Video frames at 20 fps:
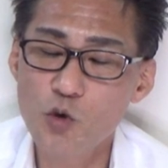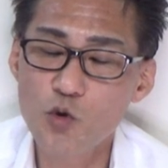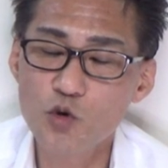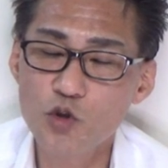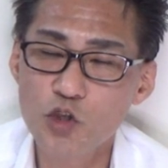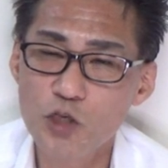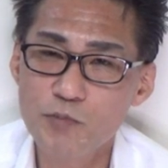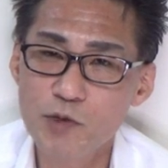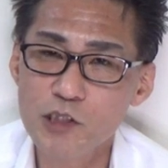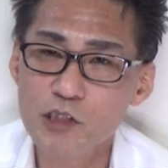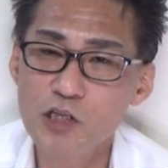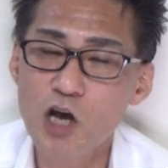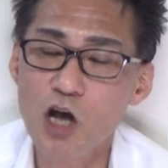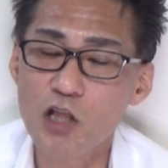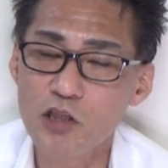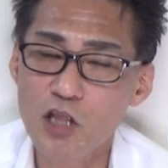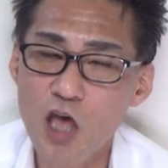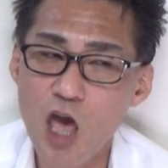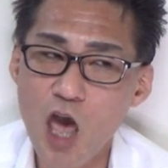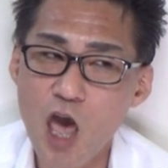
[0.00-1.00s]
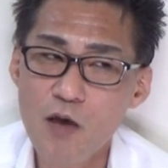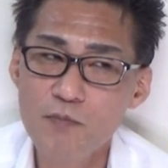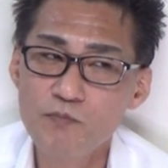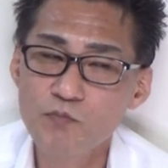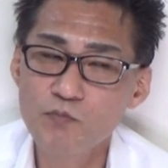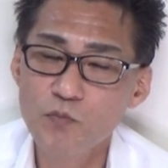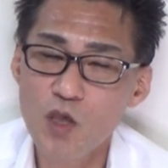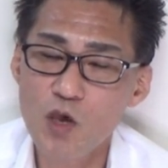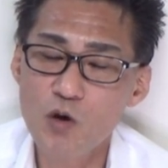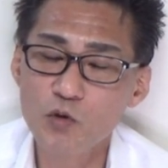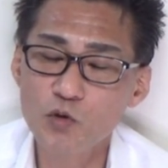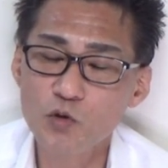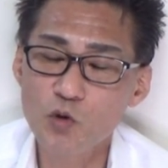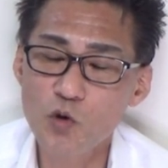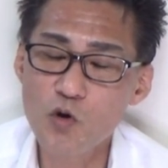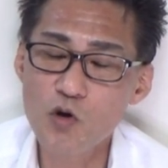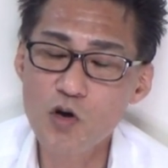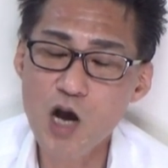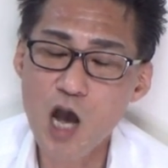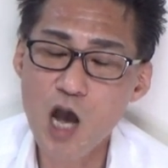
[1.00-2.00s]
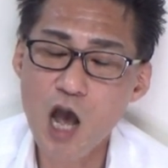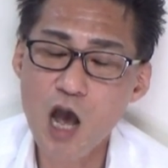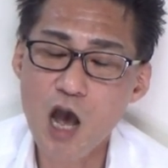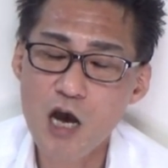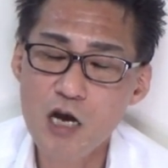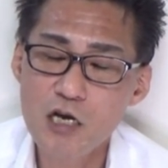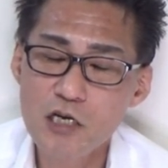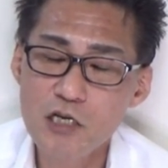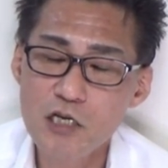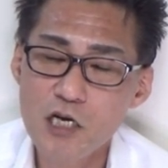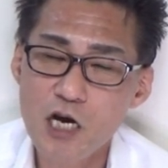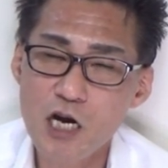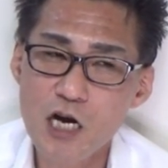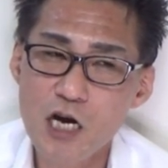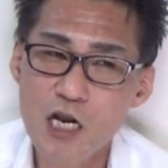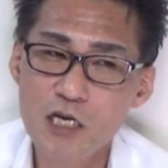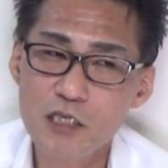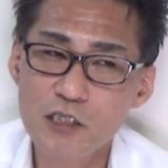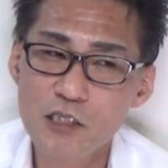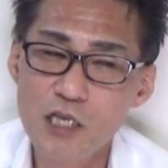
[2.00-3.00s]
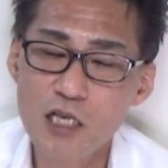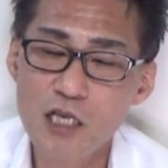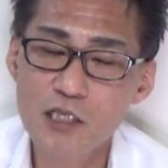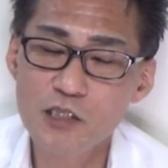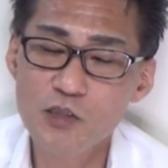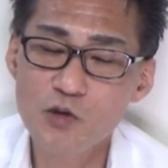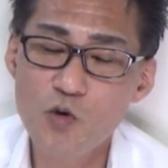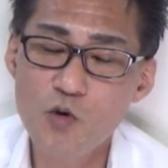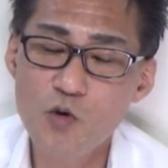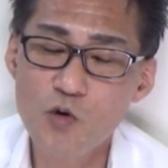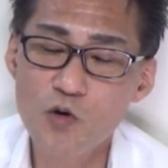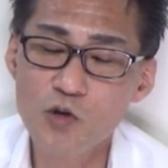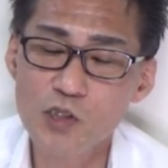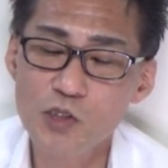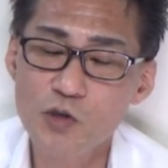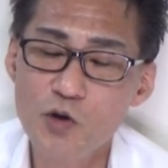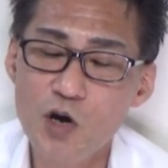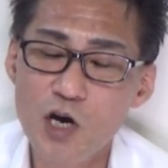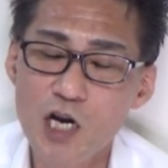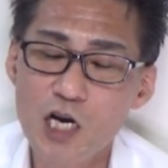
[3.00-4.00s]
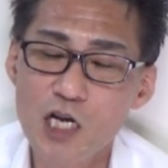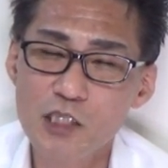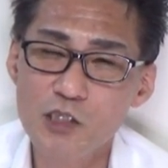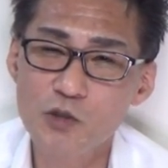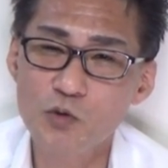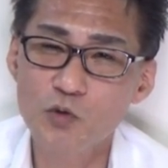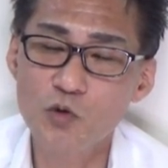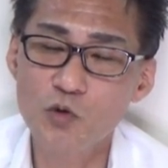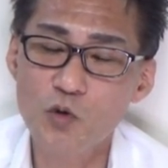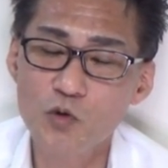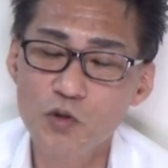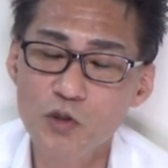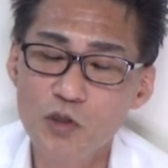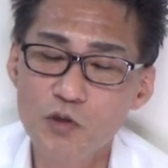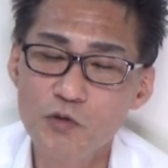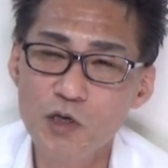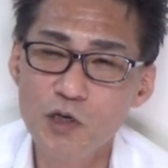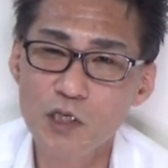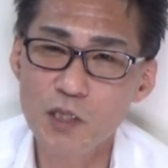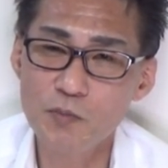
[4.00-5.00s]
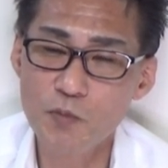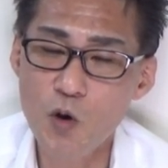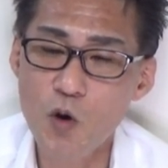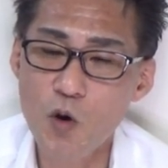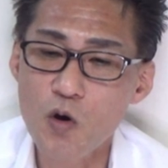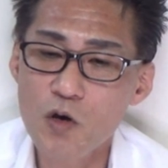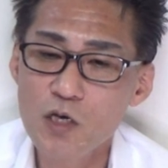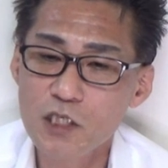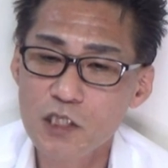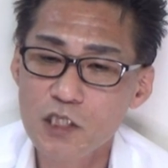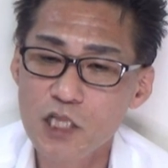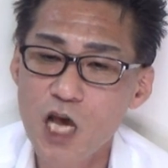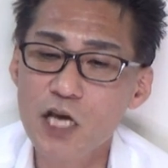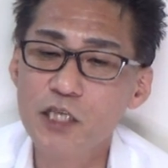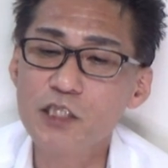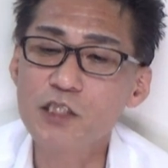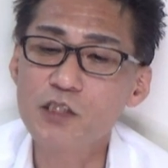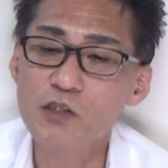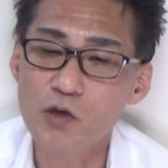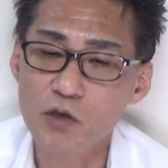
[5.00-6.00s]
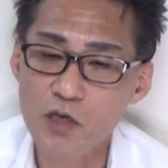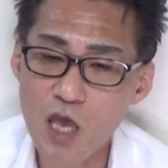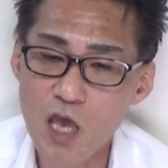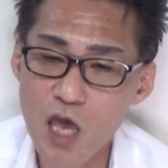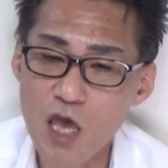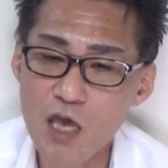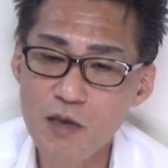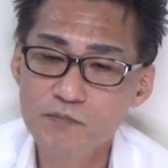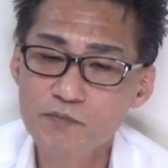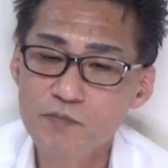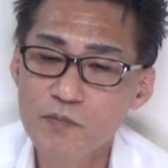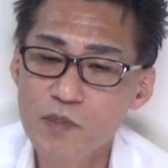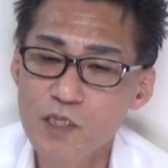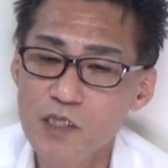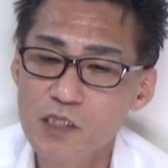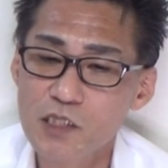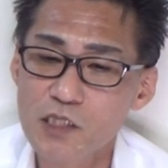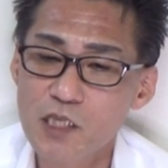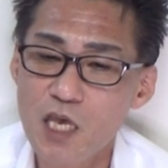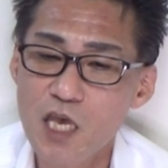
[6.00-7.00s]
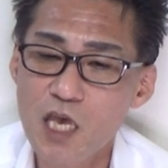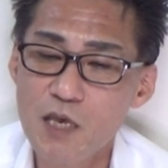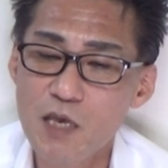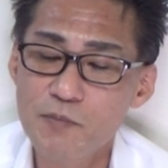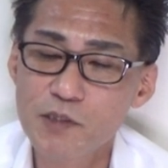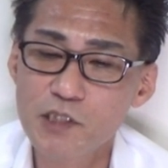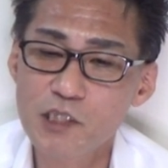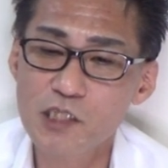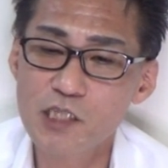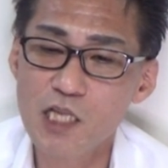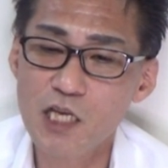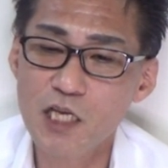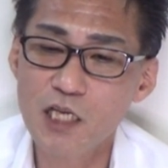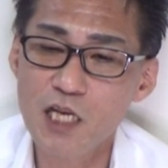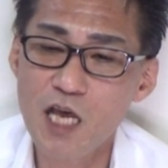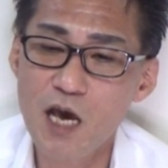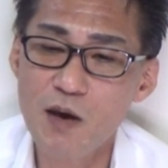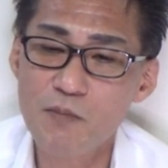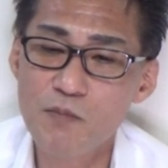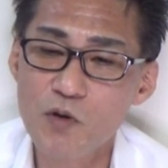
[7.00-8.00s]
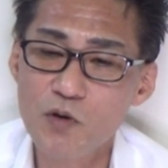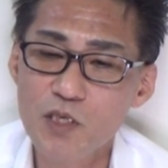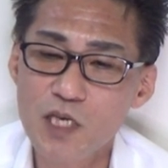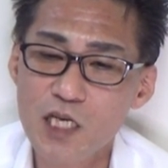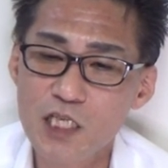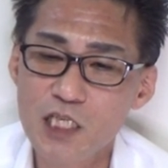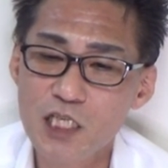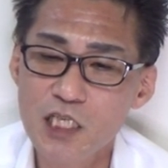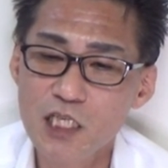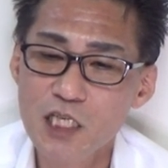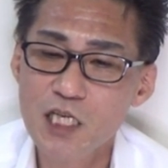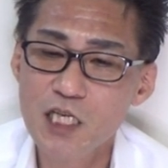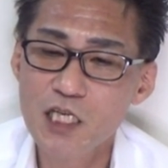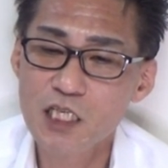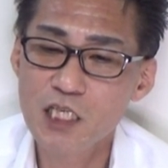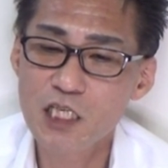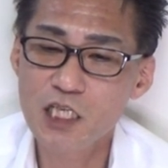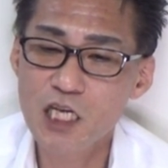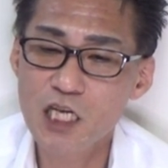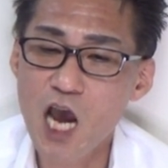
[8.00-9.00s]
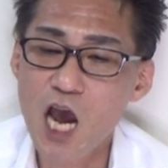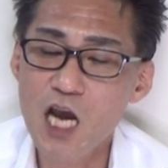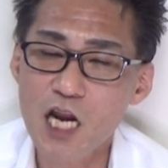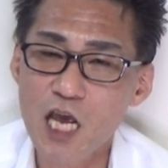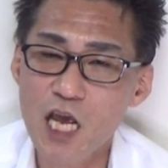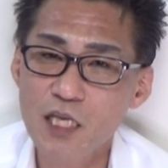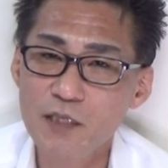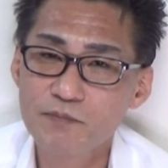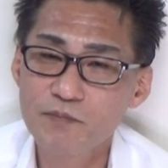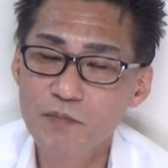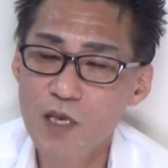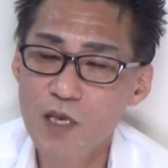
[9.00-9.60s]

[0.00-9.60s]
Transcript: 多くいますからね。え男がから戦争を起こすのは必ず男っていうわけでもないですよね。生物的なもんやし、しゃあない。